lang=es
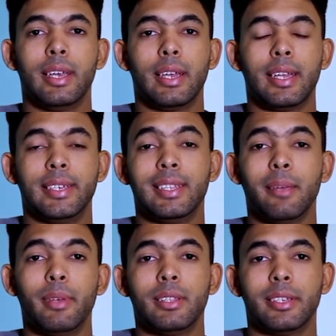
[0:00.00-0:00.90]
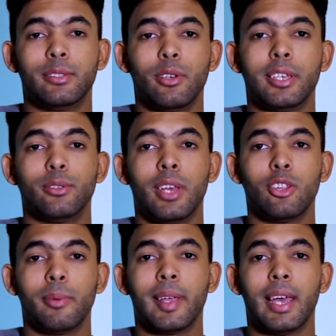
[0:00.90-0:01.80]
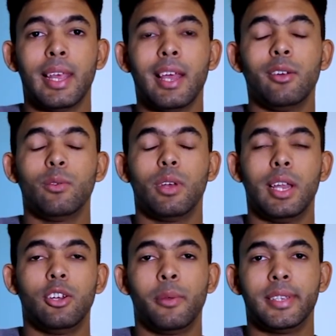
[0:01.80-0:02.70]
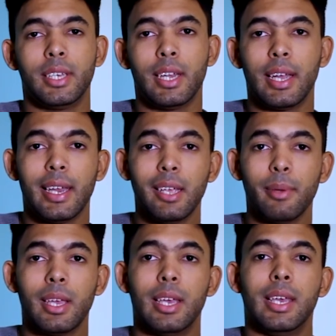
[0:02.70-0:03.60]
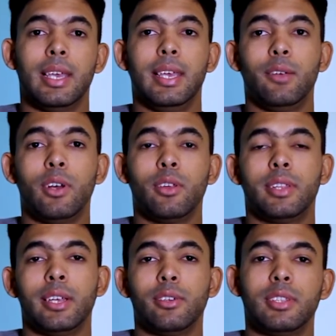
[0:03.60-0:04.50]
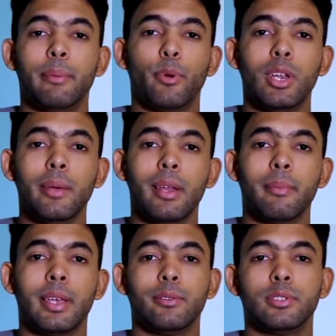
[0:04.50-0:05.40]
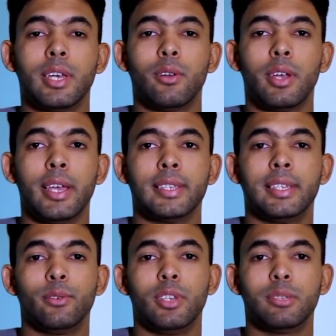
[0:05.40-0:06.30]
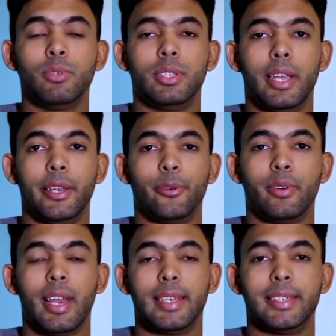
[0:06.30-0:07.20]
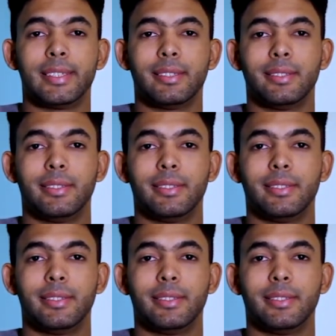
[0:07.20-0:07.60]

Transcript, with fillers: Recientemente estoy estudiando mercadeo en la Universidad del Caribe y cuando tengo tiempo libre me gusta lo que es el turismo interno. Gracias.